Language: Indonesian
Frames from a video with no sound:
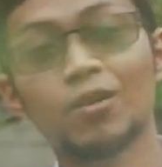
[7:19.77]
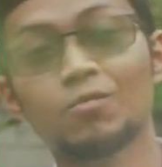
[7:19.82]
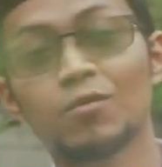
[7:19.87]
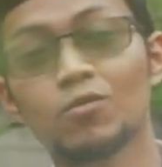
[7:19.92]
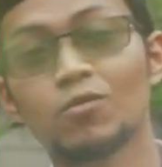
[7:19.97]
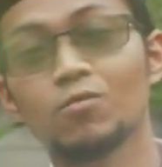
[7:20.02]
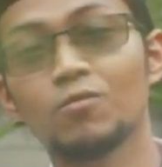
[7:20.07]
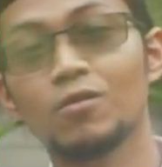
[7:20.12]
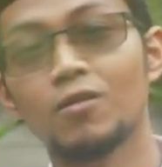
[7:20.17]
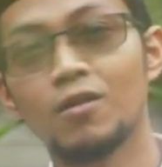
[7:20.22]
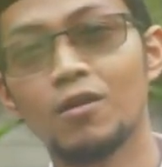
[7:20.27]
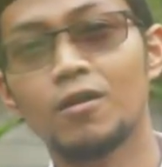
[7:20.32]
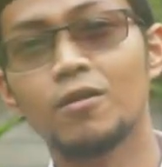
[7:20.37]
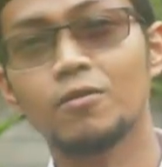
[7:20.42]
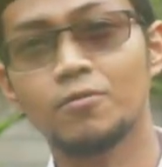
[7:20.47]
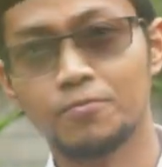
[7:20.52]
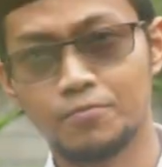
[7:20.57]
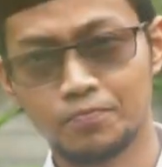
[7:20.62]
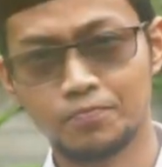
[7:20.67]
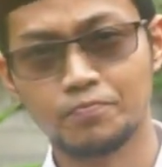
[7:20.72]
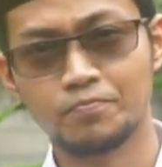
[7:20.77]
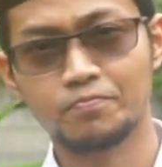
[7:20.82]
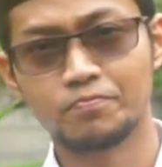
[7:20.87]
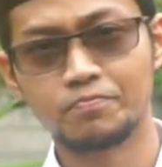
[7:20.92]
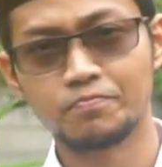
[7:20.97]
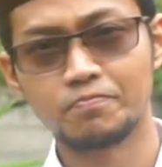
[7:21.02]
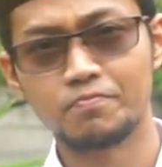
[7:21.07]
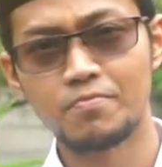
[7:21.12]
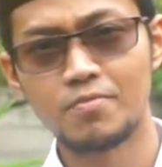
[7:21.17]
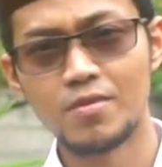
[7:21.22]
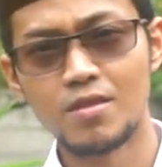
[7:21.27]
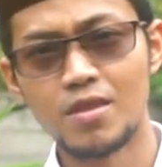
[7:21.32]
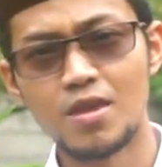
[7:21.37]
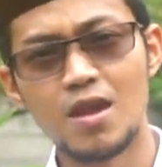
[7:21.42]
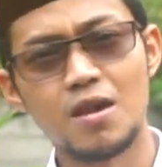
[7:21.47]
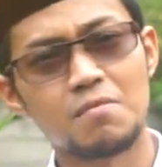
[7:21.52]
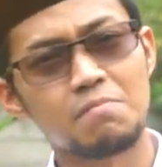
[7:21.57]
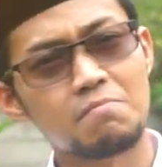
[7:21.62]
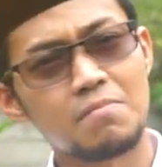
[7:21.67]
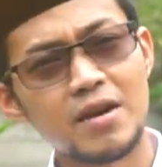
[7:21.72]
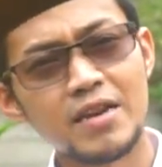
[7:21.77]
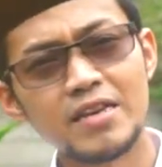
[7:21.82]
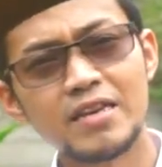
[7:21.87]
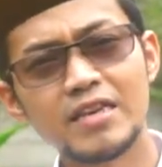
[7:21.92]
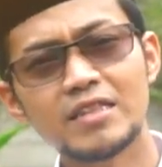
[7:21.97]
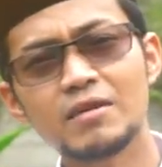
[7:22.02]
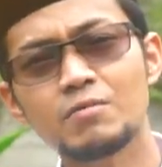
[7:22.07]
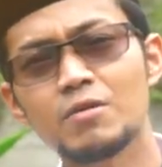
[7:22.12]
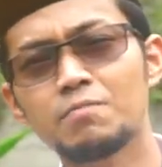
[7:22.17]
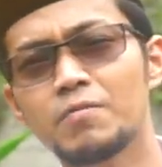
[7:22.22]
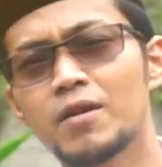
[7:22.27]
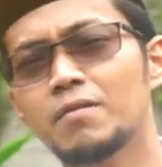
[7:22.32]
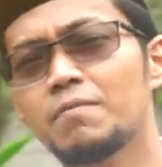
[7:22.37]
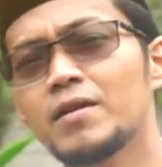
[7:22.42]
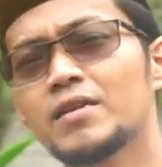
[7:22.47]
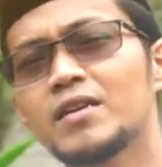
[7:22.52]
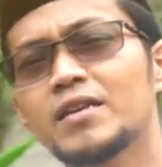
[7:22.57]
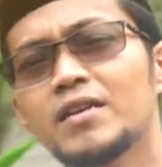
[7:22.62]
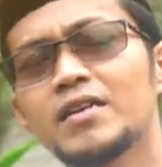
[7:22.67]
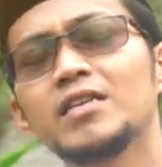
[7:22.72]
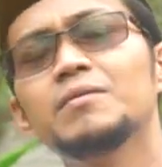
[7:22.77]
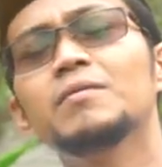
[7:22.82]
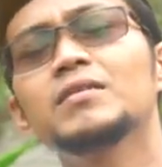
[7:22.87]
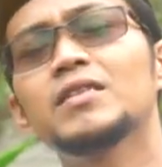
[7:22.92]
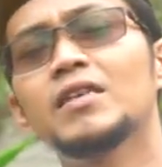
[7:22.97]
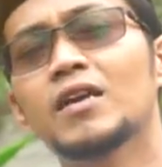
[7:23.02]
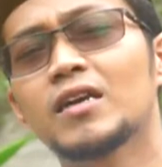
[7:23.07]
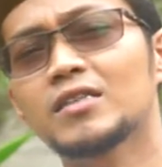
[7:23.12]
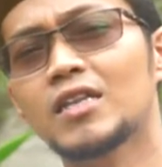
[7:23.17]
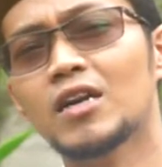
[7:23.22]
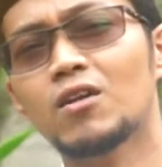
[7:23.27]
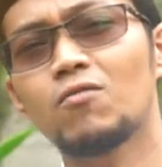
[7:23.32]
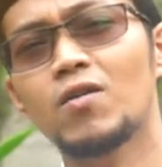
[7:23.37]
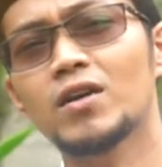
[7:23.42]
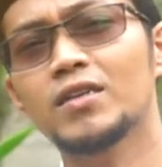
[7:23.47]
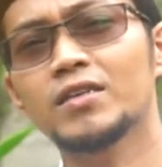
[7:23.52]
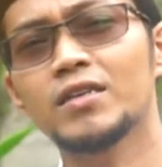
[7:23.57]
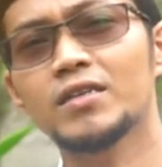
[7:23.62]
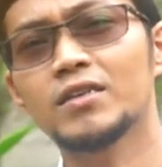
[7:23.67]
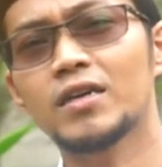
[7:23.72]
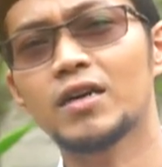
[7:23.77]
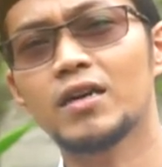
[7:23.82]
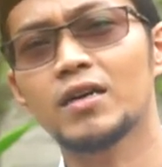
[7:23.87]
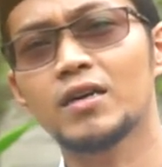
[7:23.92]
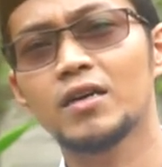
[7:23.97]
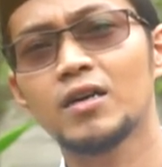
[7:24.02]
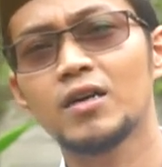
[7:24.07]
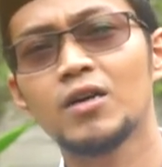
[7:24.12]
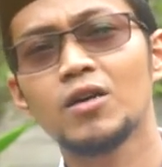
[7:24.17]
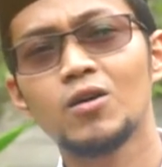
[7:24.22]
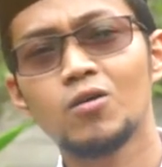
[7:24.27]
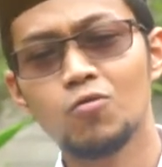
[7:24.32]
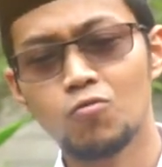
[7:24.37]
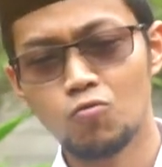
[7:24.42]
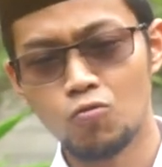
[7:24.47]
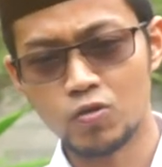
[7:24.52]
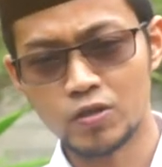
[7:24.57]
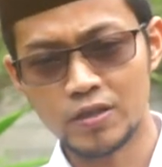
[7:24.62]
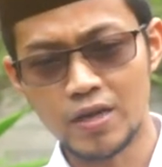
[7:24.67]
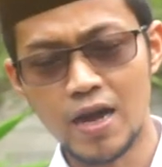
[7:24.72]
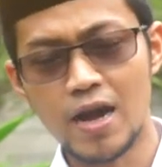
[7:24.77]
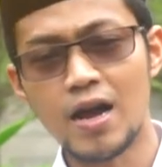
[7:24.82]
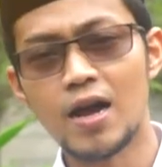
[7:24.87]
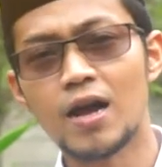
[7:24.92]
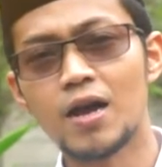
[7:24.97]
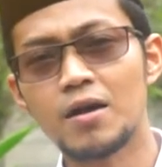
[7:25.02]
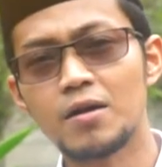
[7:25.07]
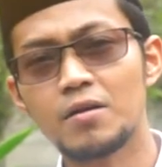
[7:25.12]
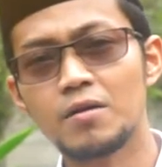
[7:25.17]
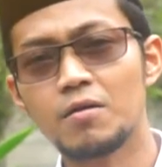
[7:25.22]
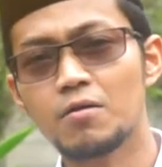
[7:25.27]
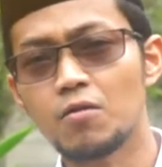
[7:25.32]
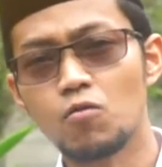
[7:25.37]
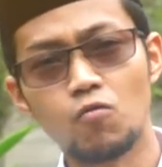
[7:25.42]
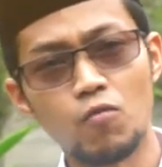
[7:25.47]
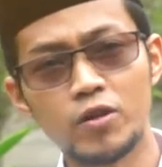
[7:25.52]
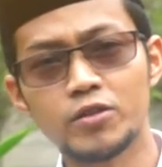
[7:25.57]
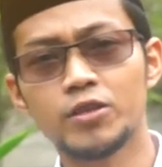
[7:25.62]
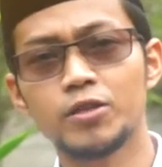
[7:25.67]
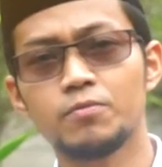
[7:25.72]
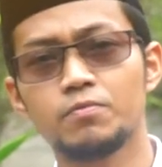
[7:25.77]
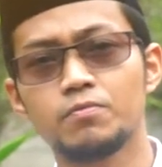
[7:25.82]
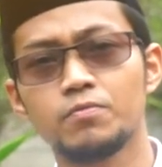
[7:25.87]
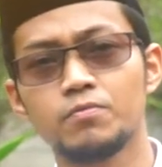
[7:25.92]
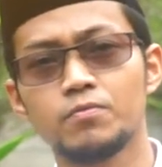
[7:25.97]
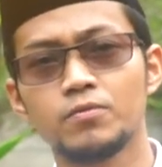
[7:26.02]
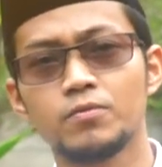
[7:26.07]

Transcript: rahimakumullah. Mari kita memperbanyak keimanan ketakuan kita. Usaha wajib.